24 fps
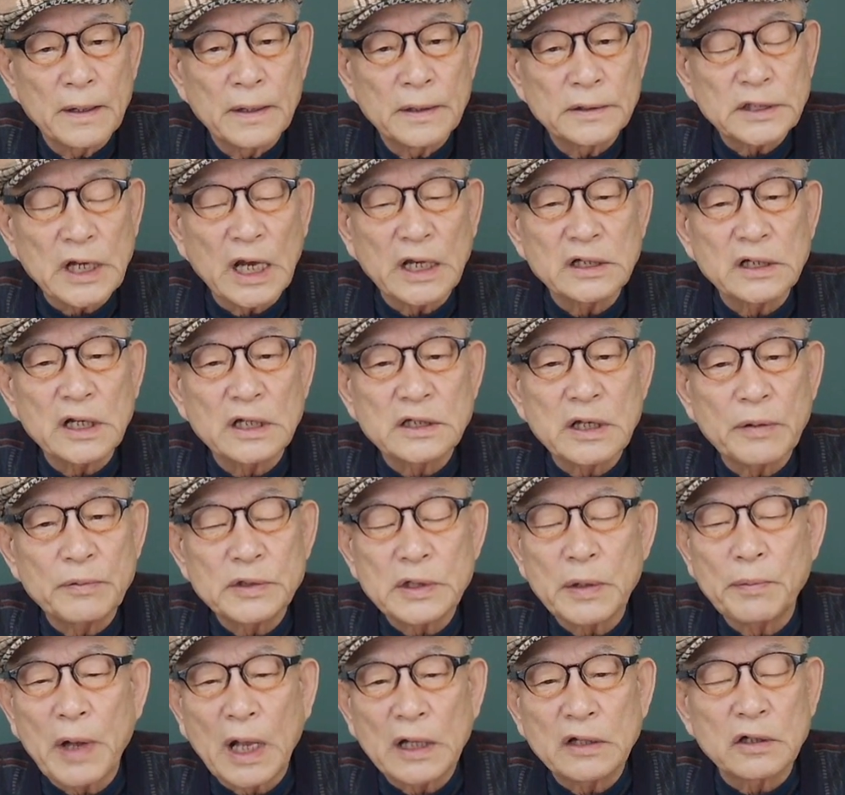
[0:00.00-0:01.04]
창이라는
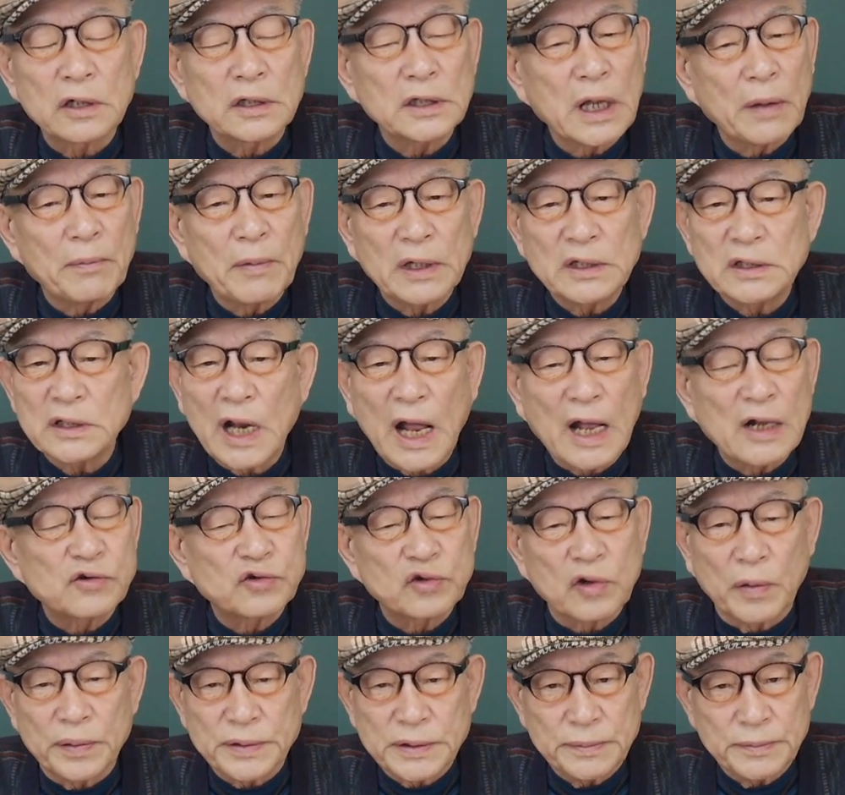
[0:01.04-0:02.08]
사람이 만드는지 안 만드는지 알
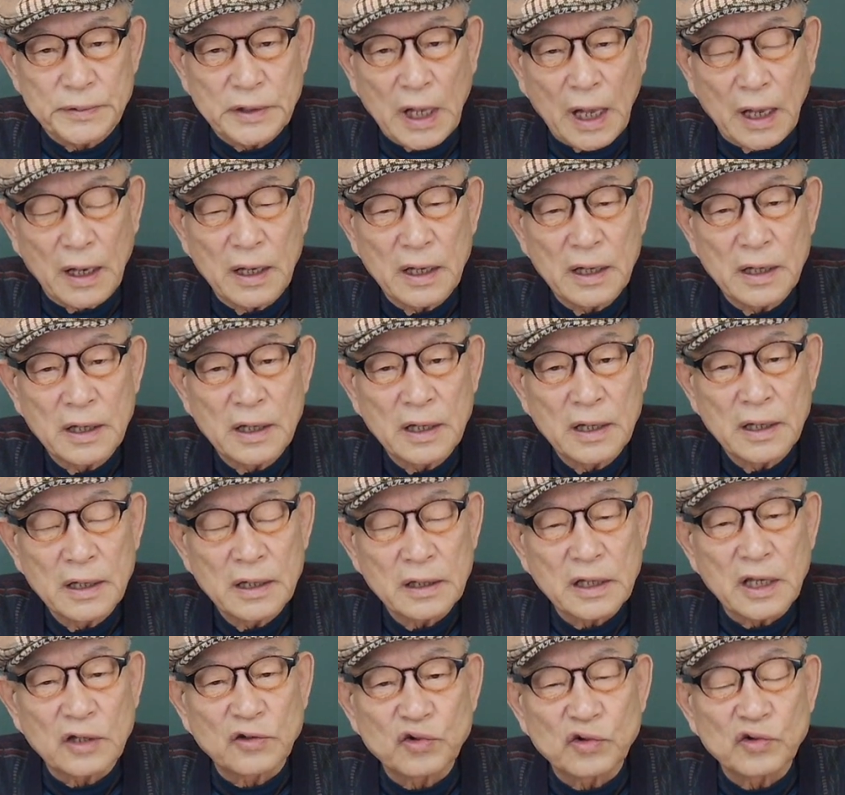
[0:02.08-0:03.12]
수가 없습니다.
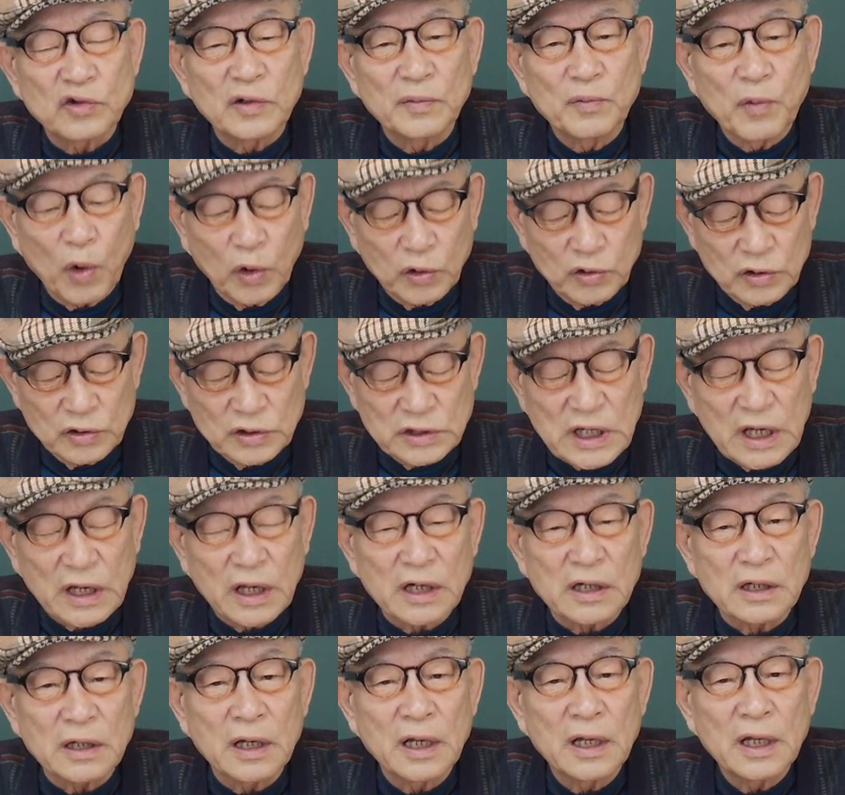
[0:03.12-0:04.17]
그러니까 중국 모든
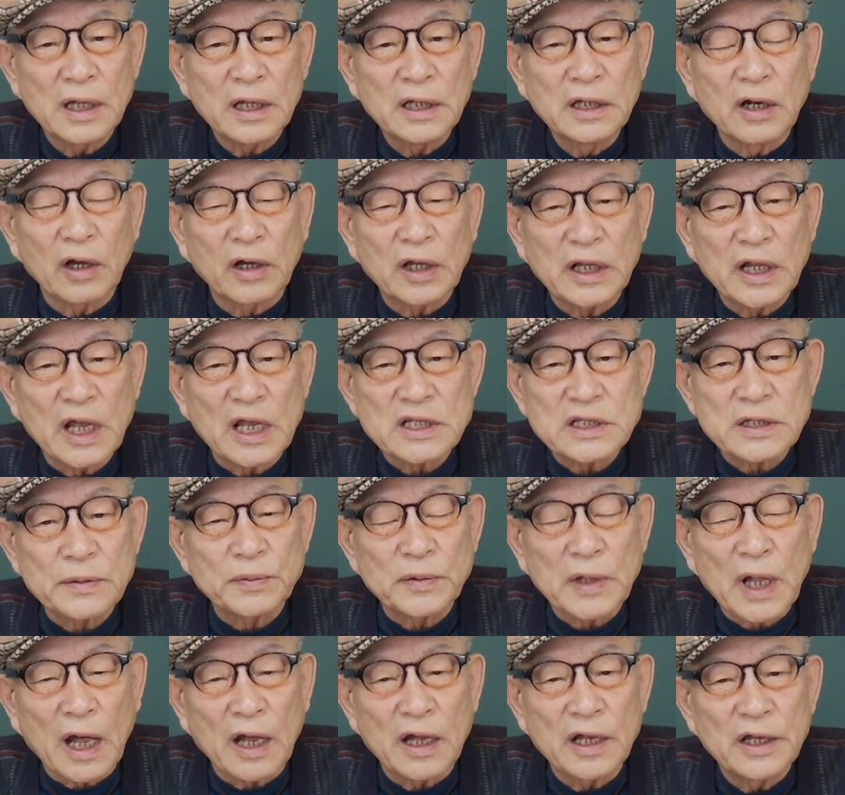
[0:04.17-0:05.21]
책에는 이렇게 되어
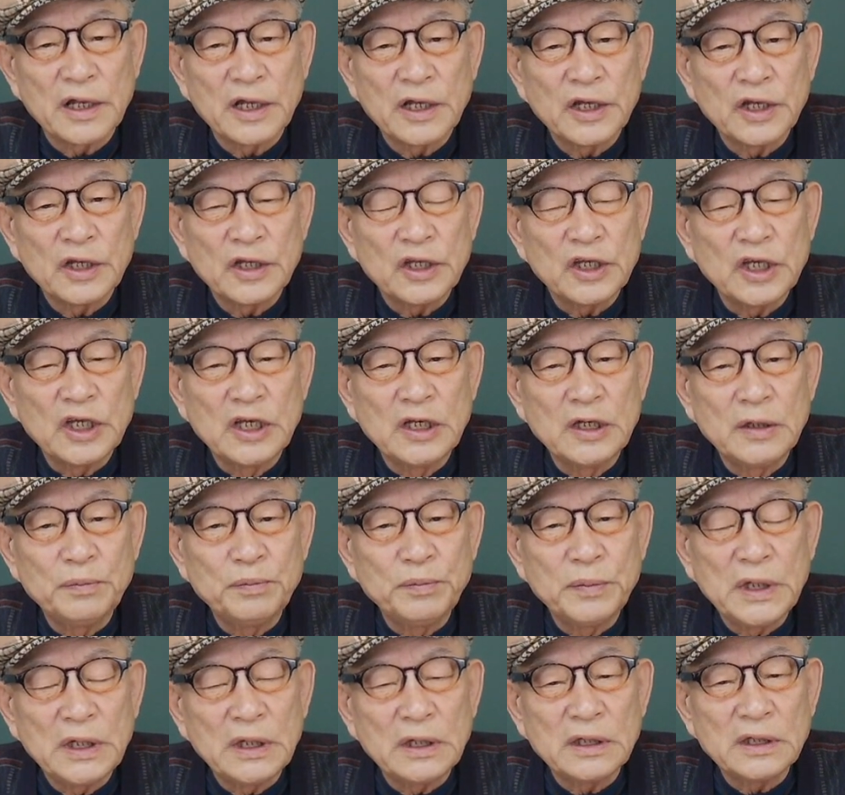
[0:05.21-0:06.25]
있습니다.
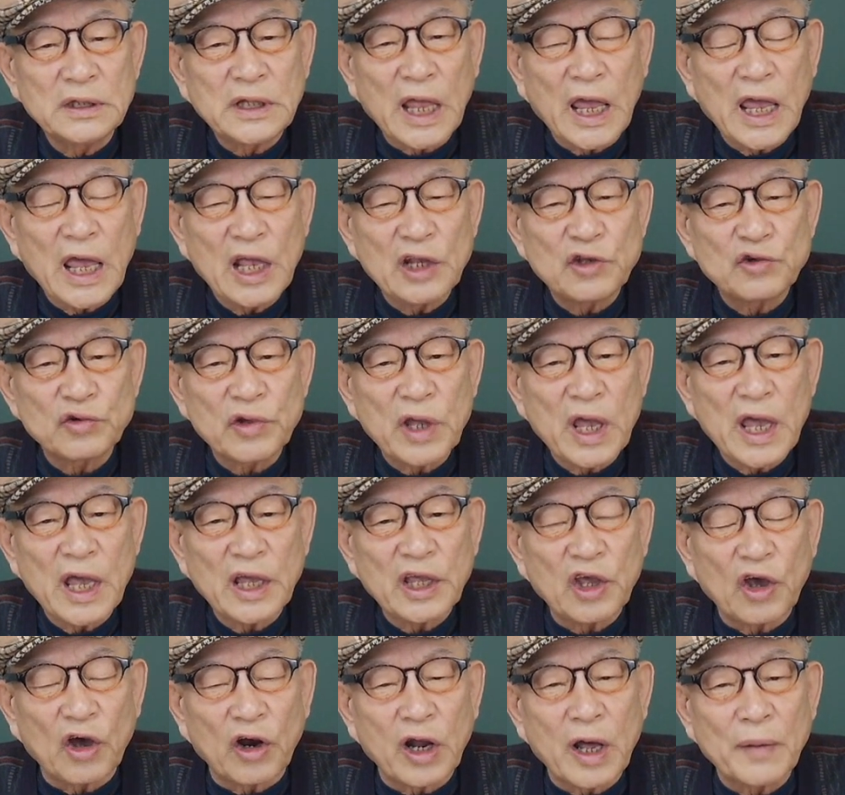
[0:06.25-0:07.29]
인민 대중의
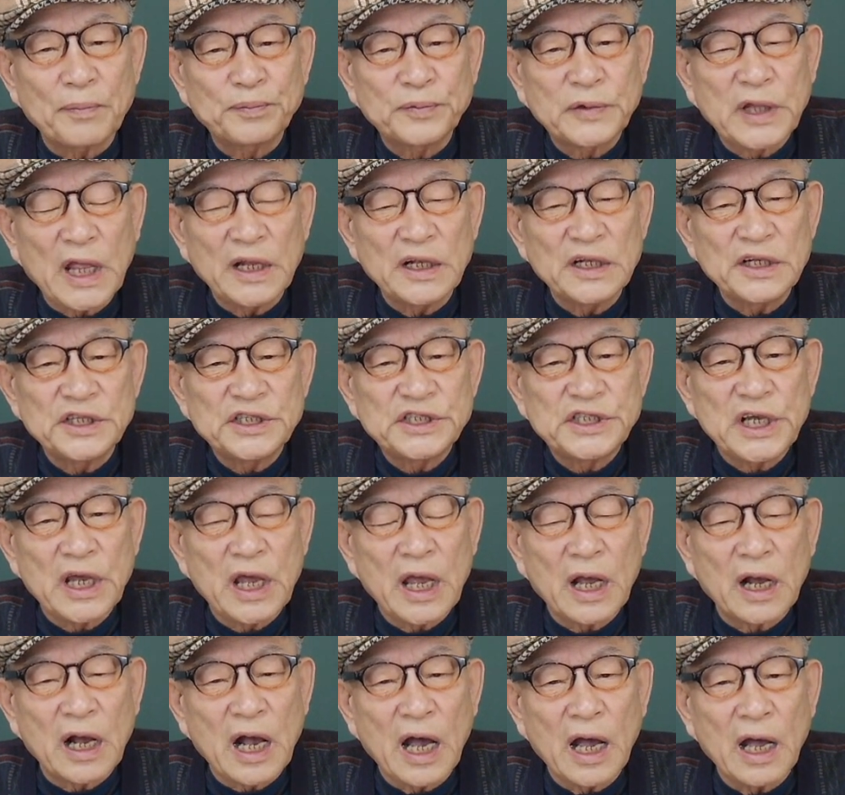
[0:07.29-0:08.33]
결합된
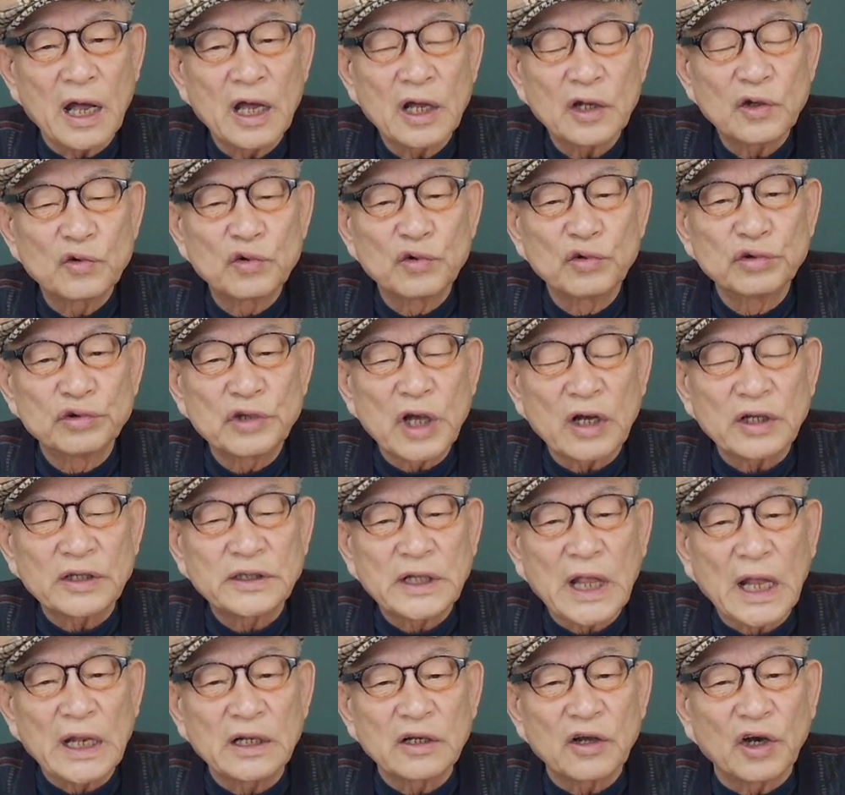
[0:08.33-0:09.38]
지혜가
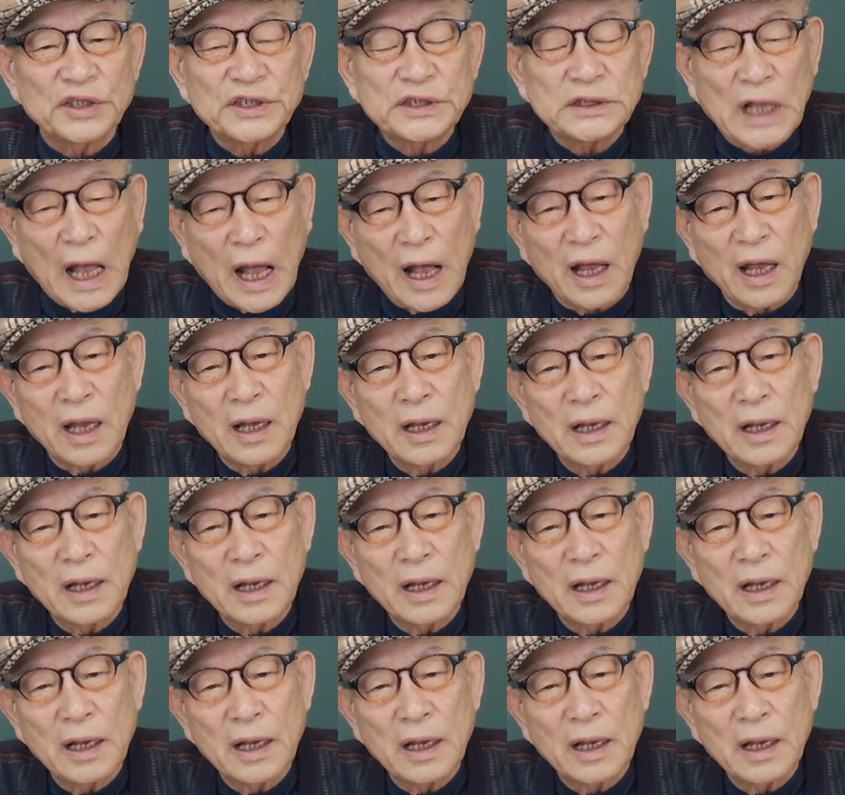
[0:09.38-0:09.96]
누적된 것이다.